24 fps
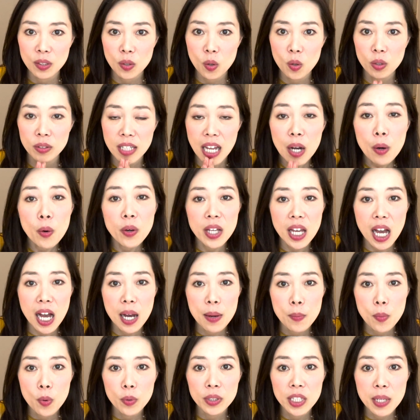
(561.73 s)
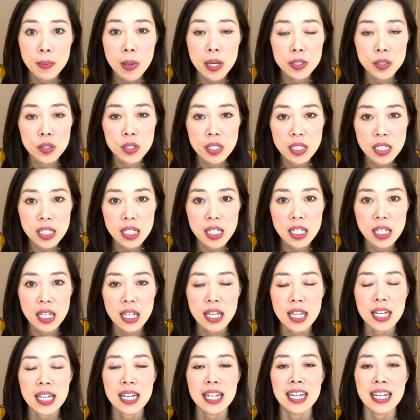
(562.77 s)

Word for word: の名古屋も出ますし